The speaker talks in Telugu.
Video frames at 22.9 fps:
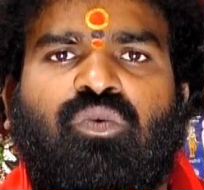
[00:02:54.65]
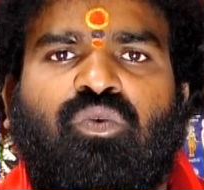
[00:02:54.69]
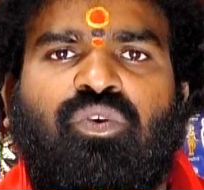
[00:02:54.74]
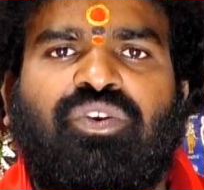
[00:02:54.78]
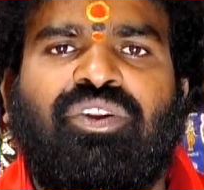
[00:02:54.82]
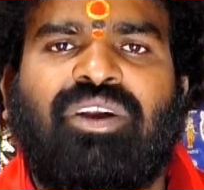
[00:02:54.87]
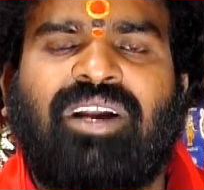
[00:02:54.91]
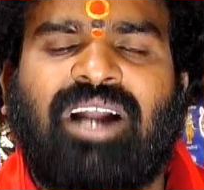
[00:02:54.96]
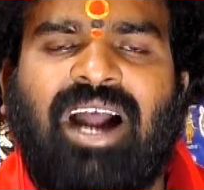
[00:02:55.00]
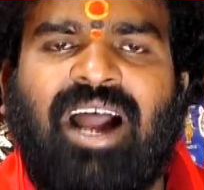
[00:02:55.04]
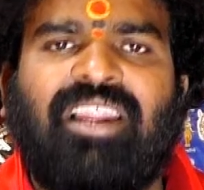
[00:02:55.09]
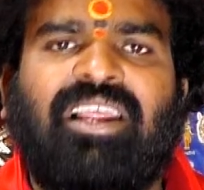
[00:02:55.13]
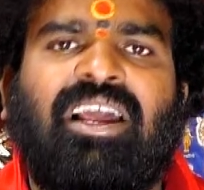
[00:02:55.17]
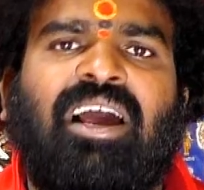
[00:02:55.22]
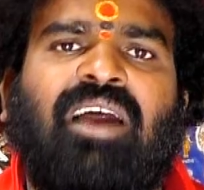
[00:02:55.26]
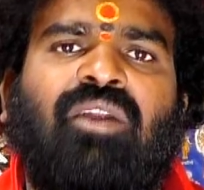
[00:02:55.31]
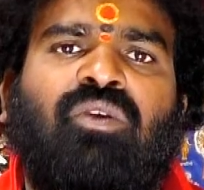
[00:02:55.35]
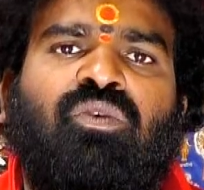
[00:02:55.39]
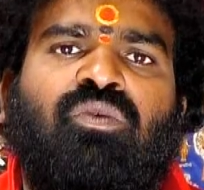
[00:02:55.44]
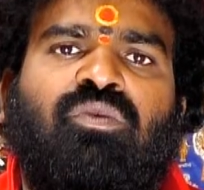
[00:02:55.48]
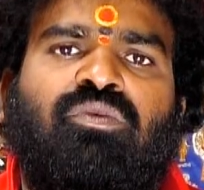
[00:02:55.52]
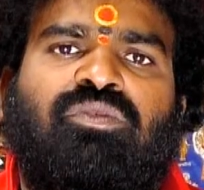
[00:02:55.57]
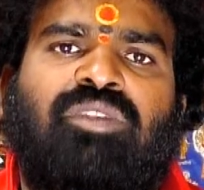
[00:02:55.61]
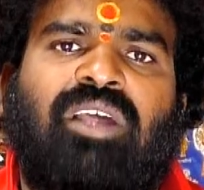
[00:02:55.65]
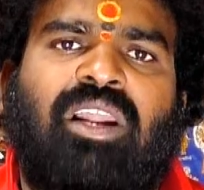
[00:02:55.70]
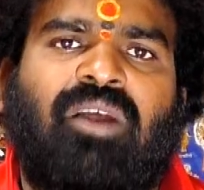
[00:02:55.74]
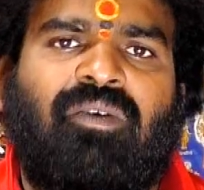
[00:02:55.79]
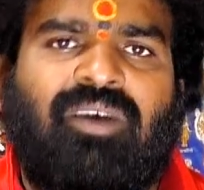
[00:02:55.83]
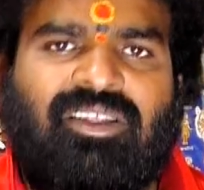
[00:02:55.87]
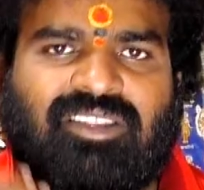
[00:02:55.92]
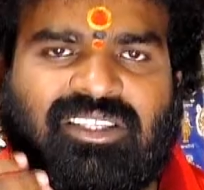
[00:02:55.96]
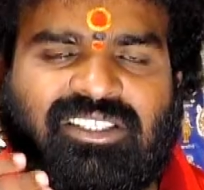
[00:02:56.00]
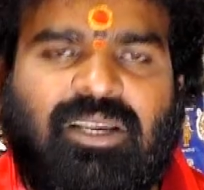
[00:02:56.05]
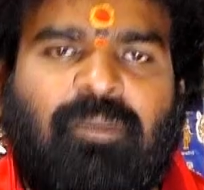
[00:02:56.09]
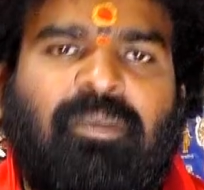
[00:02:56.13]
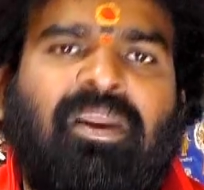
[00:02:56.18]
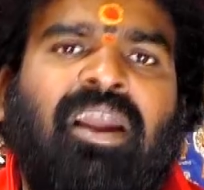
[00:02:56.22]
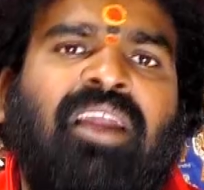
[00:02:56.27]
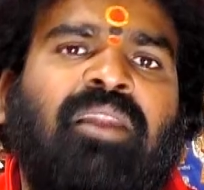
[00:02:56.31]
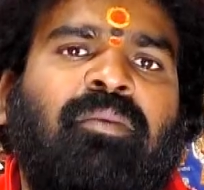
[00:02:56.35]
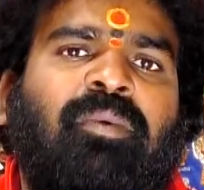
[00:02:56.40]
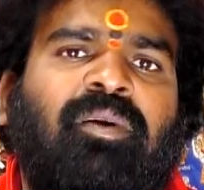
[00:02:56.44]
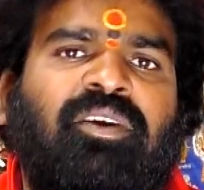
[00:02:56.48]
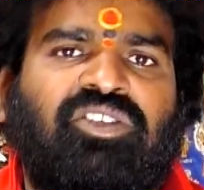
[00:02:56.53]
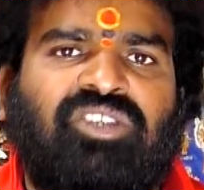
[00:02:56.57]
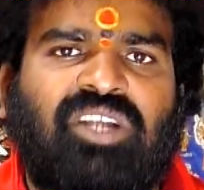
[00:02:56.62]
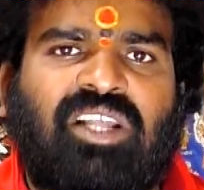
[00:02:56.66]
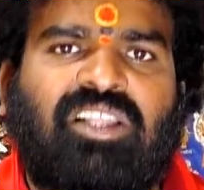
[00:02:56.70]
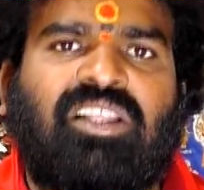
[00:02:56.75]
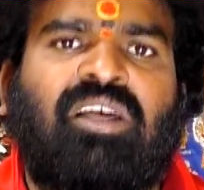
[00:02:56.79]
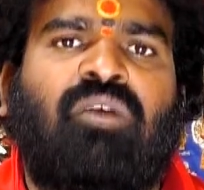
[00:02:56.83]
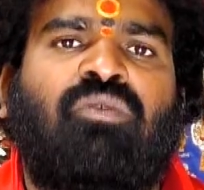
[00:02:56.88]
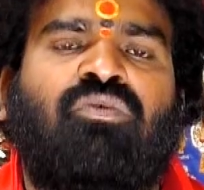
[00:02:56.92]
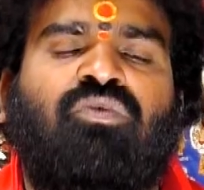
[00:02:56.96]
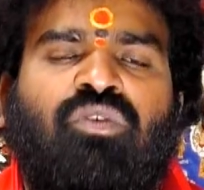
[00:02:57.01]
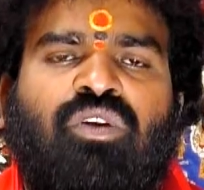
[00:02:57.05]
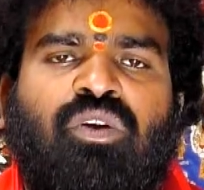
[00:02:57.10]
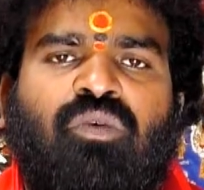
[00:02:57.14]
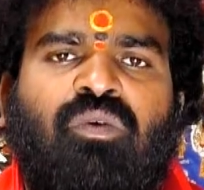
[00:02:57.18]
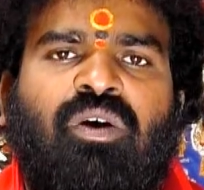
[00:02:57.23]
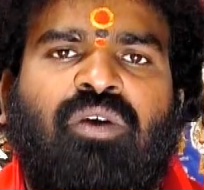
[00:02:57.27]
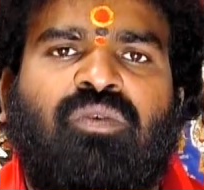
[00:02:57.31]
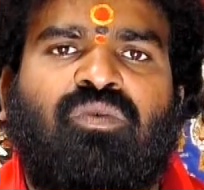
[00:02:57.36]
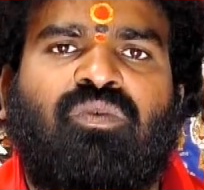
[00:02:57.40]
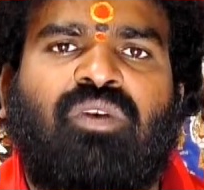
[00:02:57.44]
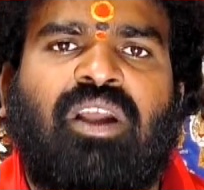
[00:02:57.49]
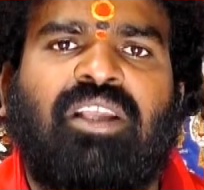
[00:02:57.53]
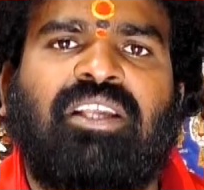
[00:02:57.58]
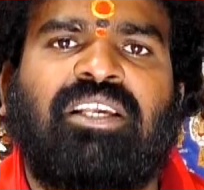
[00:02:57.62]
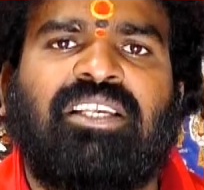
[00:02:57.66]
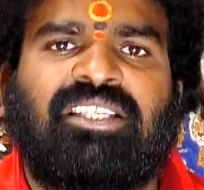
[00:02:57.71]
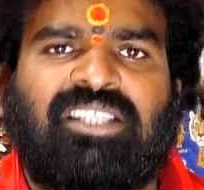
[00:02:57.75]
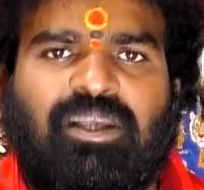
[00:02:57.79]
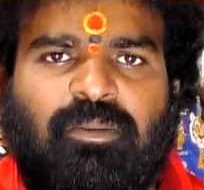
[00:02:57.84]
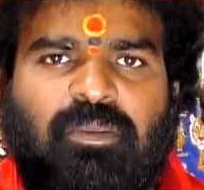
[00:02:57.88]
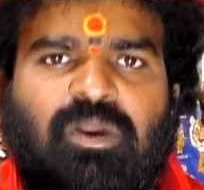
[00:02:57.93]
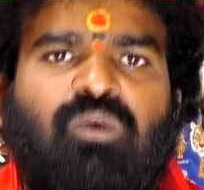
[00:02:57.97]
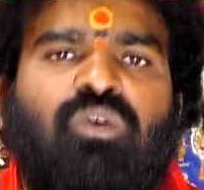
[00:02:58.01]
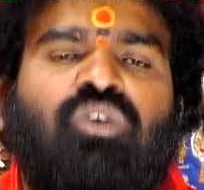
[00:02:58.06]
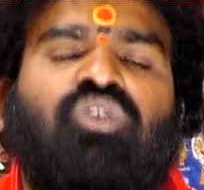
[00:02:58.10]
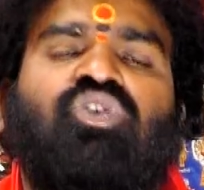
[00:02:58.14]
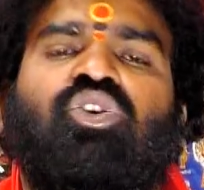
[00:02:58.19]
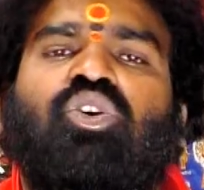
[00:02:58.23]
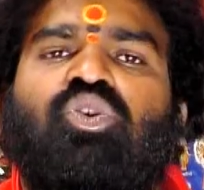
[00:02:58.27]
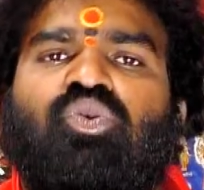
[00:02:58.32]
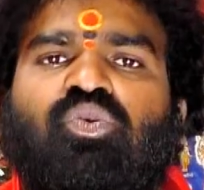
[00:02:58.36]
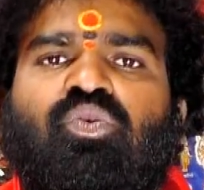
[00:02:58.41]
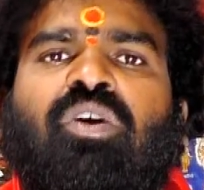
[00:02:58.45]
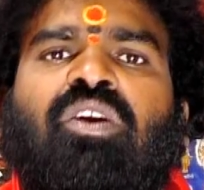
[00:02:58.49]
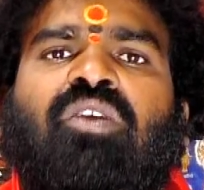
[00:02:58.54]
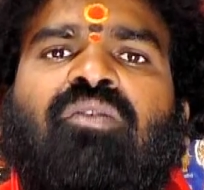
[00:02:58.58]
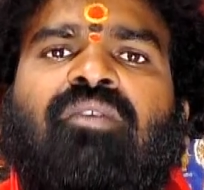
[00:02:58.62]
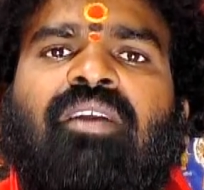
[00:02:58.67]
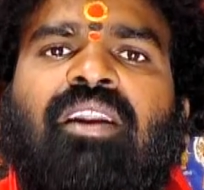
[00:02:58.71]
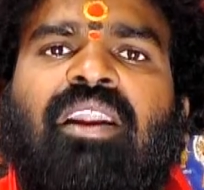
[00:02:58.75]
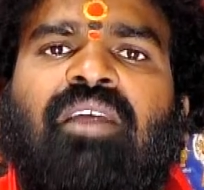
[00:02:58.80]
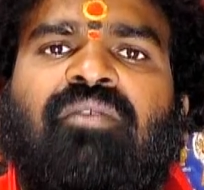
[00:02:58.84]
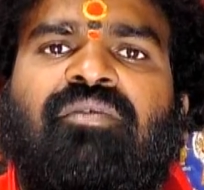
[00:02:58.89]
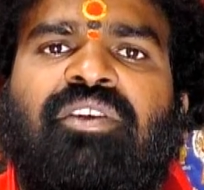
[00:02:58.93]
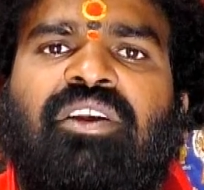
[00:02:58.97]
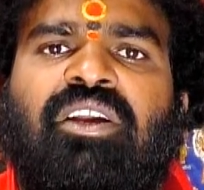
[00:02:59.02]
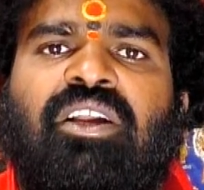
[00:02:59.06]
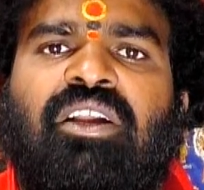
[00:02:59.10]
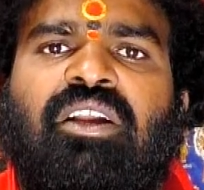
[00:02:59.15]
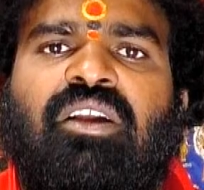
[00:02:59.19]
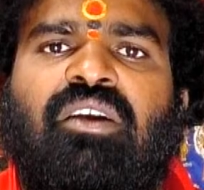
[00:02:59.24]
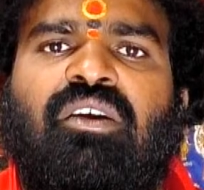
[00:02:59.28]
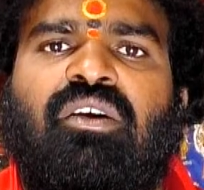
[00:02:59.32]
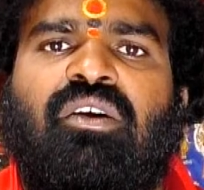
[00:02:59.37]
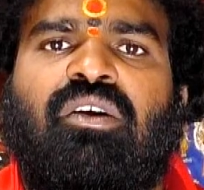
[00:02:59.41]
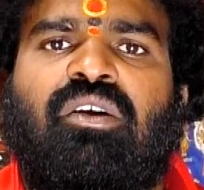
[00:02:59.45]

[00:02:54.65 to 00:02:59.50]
కొన్ని కార్యాలు తర్వాత సమయాన్ని బట్టి చేద్దాం అనుకున్న వారు కూడా ఈ సమయంలో చేసుకోవడం వల్ల వీరికి